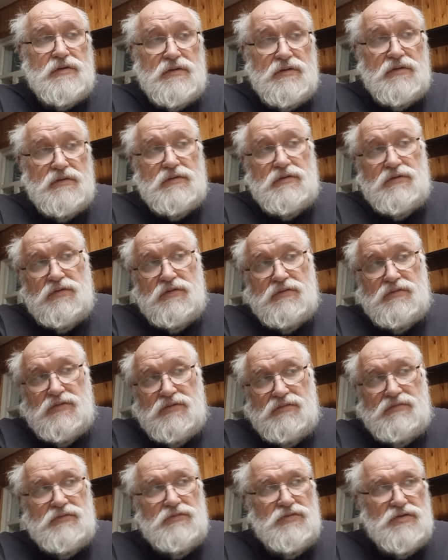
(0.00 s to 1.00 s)
э,
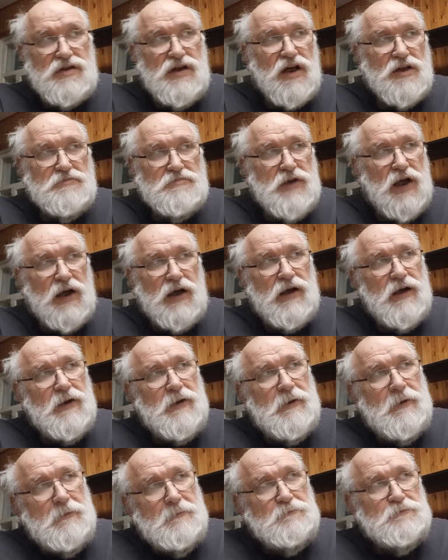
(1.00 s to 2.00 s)
ну, ну, скажем так,
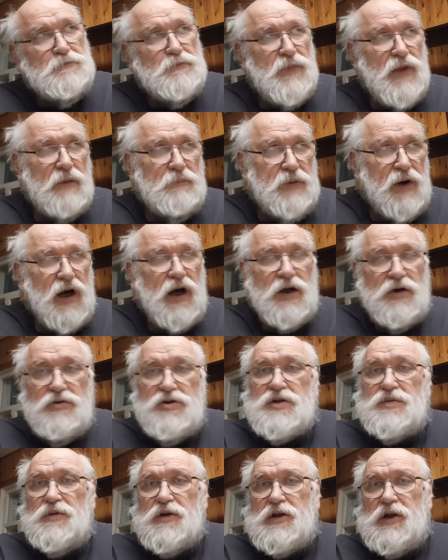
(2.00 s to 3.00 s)

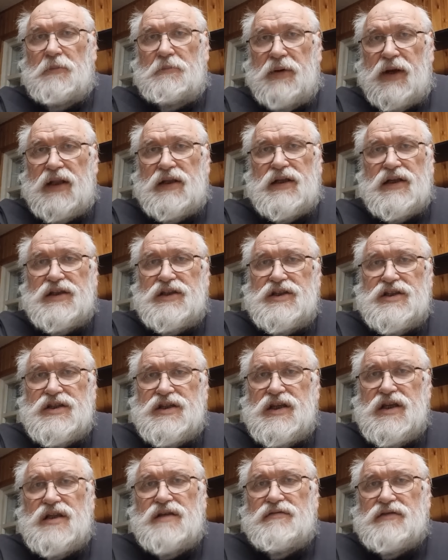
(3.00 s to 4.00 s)
по-хорошему там порядка
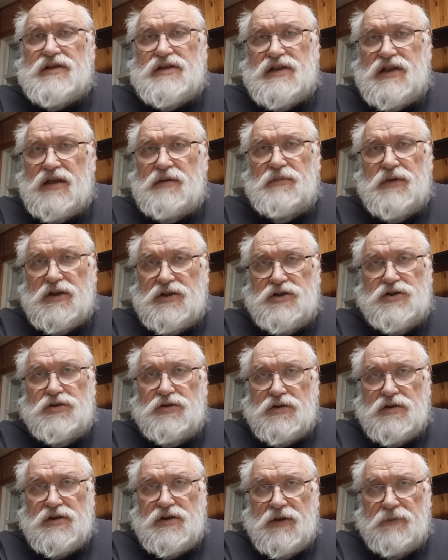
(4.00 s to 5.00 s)
10-20 масс
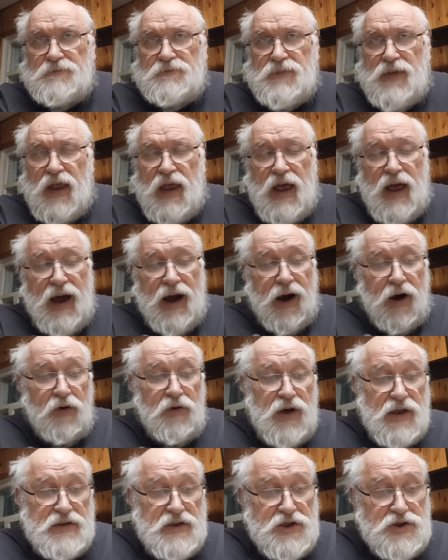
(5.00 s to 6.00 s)
Солнца. А
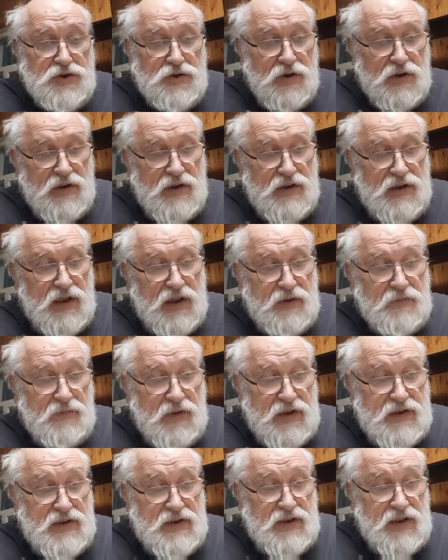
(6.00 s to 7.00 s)
у этой черной дыры
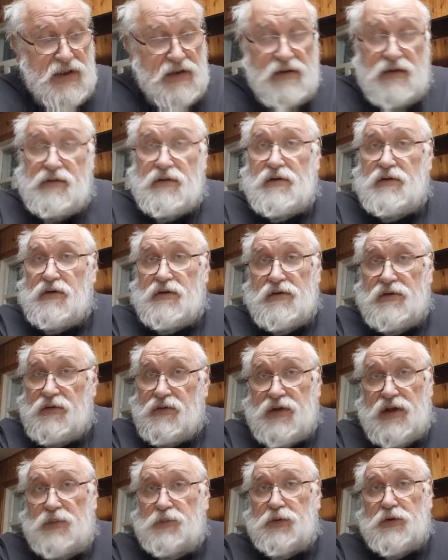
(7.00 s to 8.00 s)
масса, э,
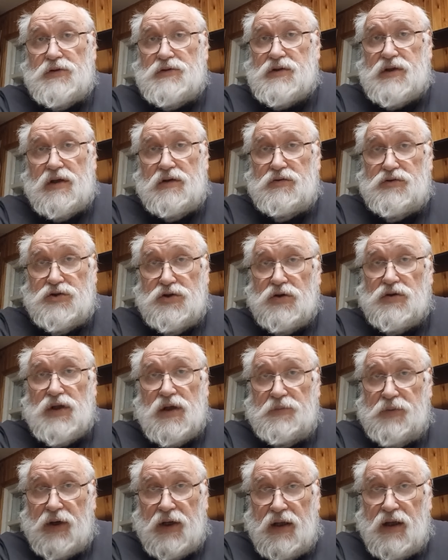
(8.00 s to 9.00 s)
японские ученые
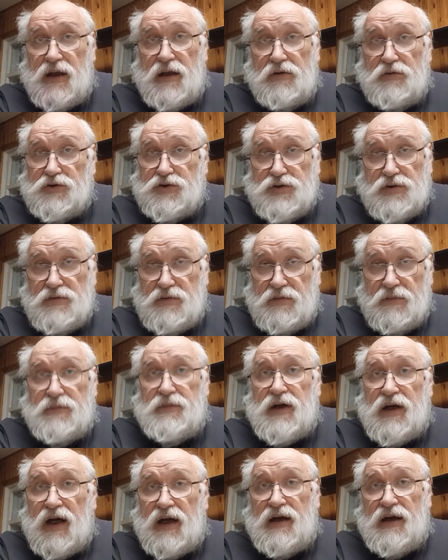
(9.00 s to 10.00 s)
определили очень
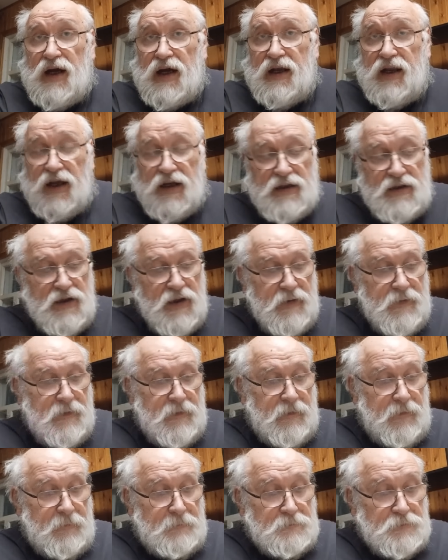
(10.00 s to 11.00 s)
как корректно,
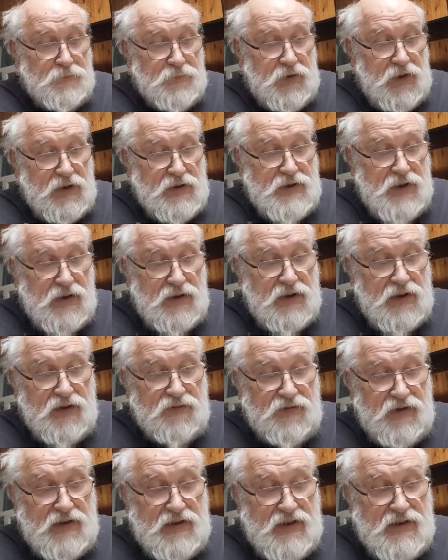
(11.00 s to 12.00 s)

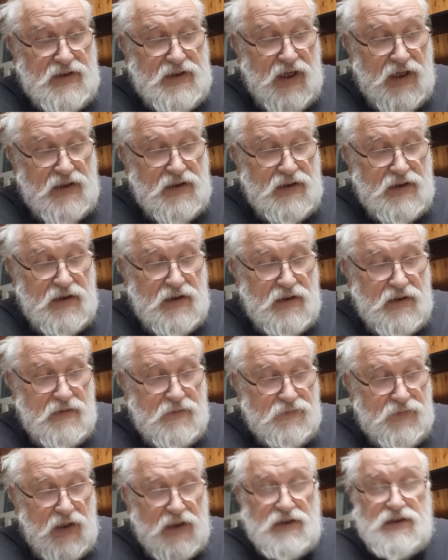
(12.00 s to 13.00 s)
3,2,
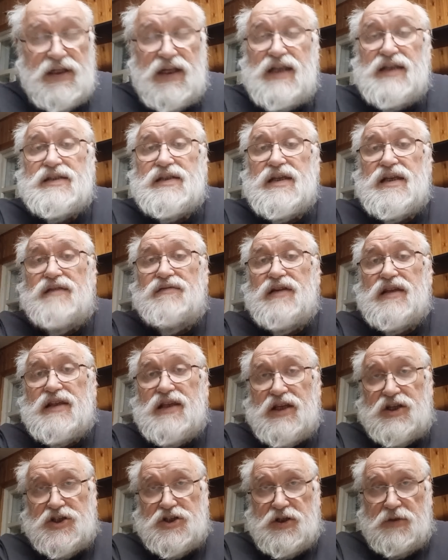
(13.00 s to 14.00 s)
да, 32
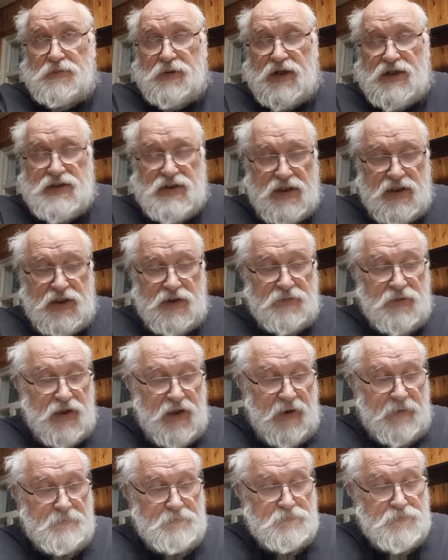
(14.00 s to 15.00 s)
тысячи, простите
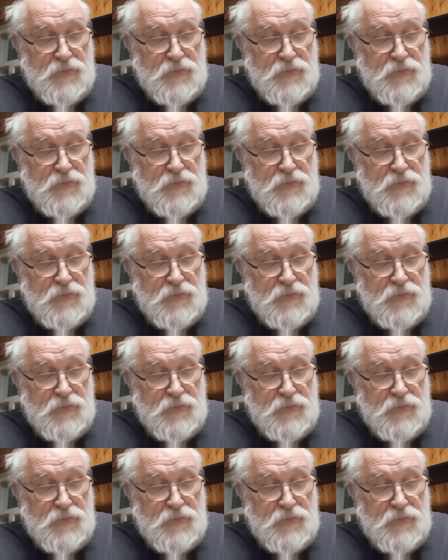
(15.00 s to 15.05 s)
меня,